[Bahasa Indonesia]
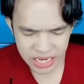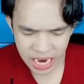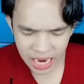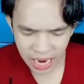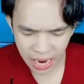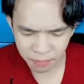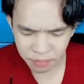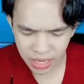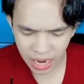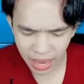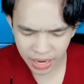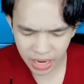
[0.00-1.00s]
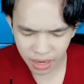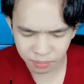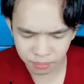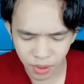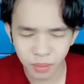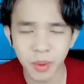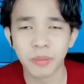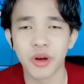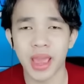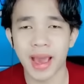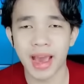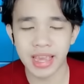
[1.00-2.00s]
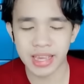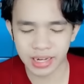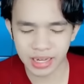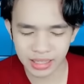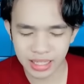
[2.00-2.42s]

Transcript: Dia hamil anak Boboiboy Air.